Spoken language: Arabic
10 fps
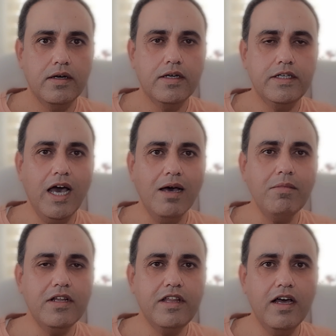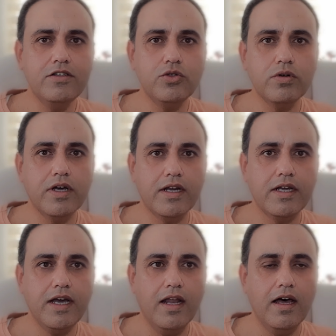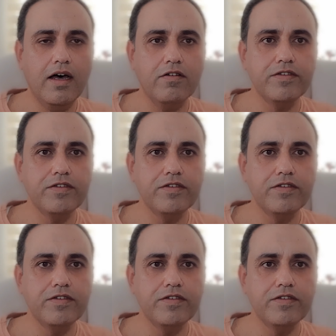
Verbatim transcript: يعمل الداء السكري على خفض